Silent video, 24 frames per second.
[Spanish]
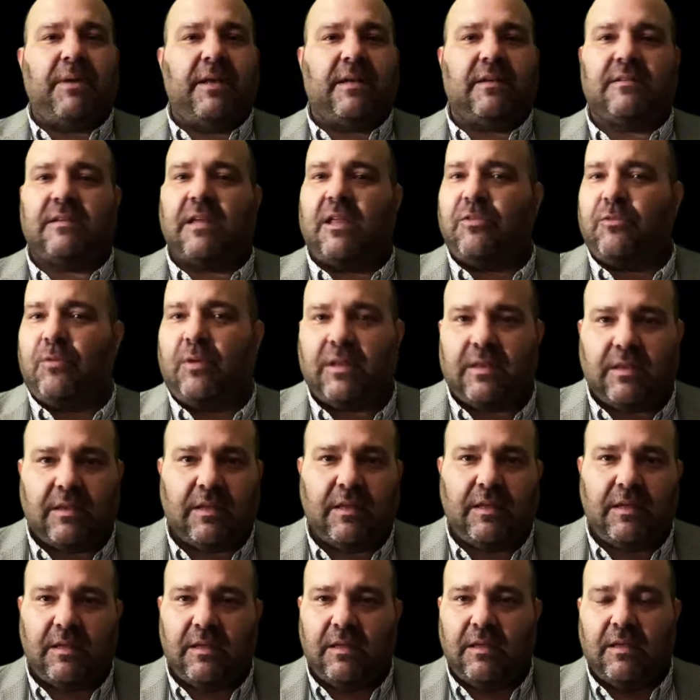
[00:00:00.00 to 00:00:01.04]
pensando en
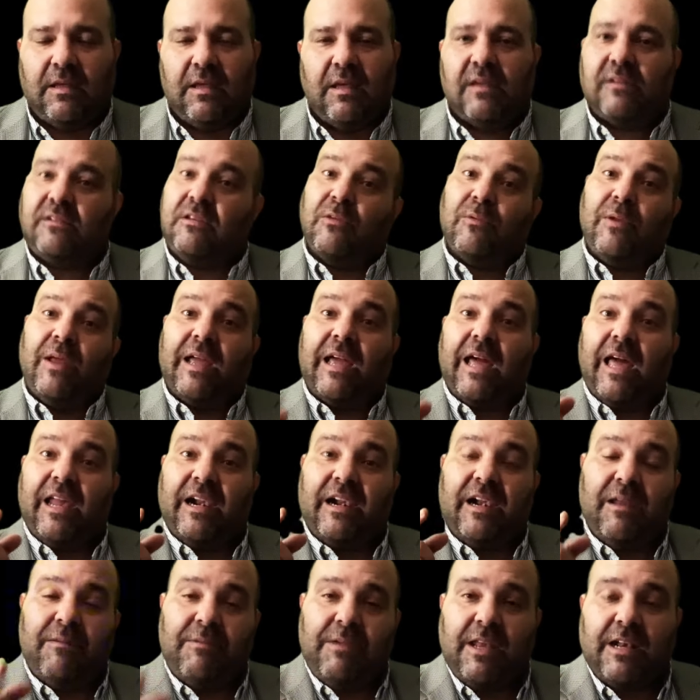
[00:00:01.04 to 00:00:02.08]
ti, sino en
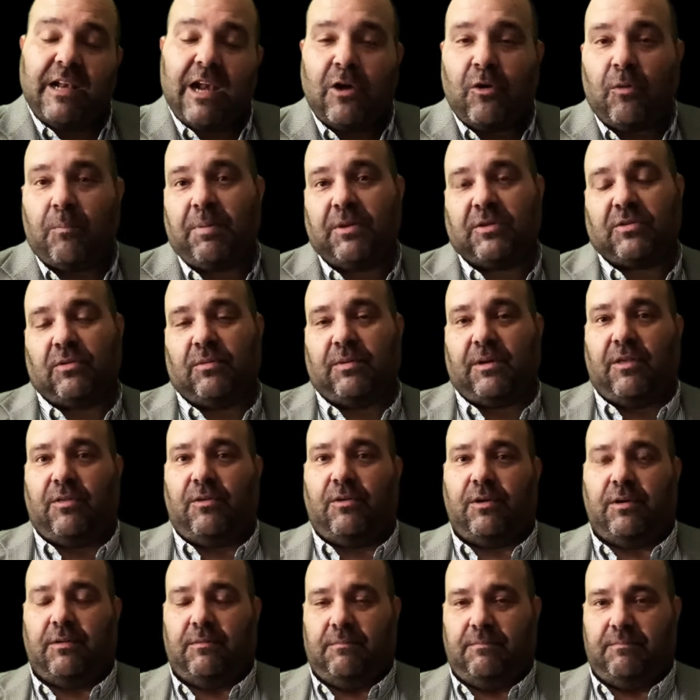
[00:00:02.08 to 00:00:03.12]
caerle bien a López
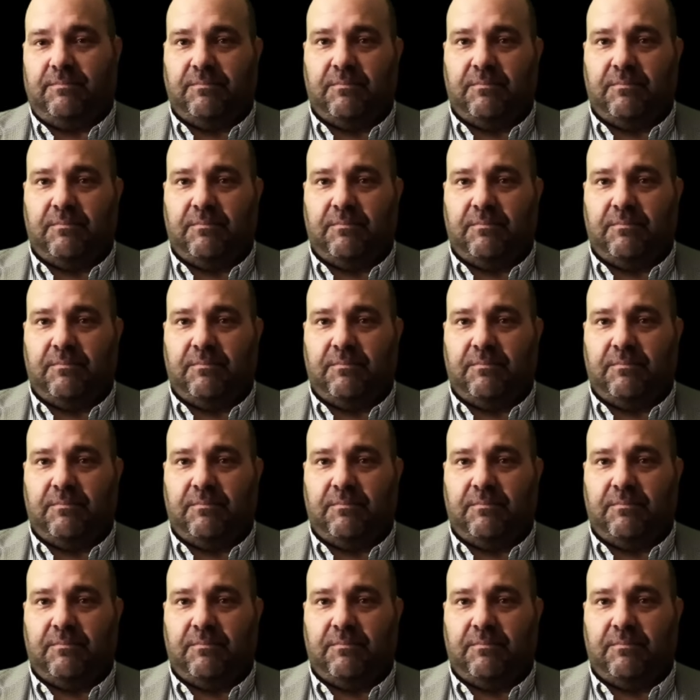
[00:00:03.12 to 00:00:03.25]
Obrador.